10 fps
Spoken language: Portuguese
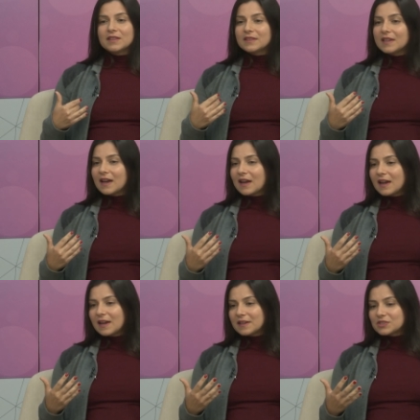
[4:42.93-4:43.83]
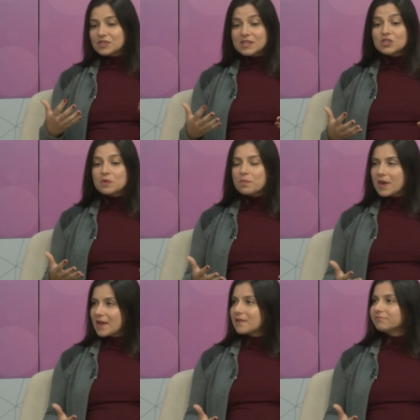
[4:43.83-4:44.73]
da, de se sentir
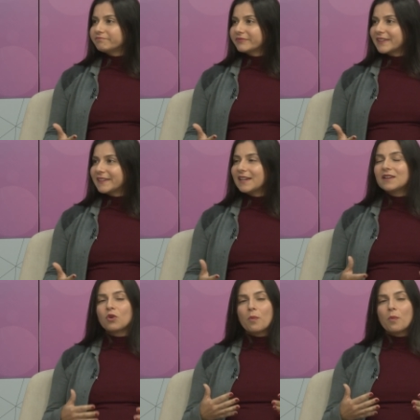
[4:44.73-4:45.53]
bem, né?